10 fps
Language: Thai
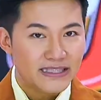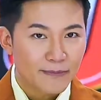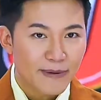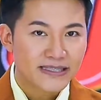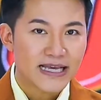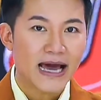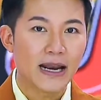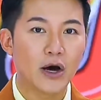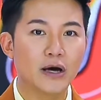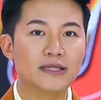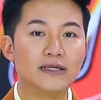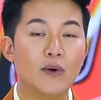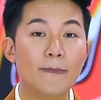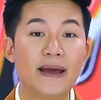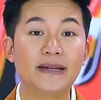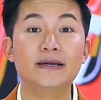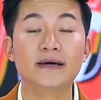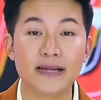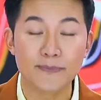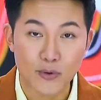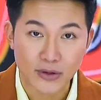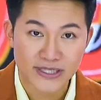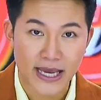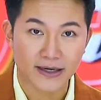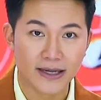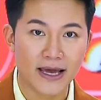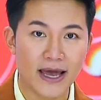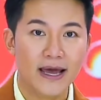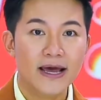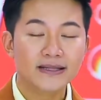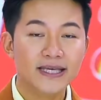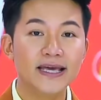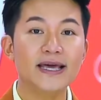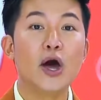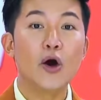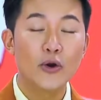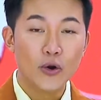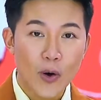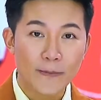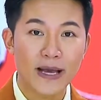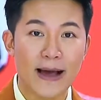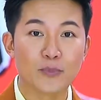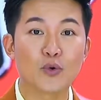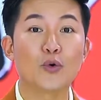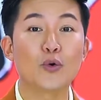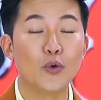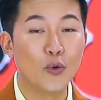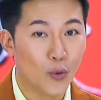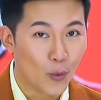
เป็นจริงเป็นจังแล้วก็ถือว่าเป็นหนึ่งในโปรเจกต์นะฮะที่ร่วมกับครู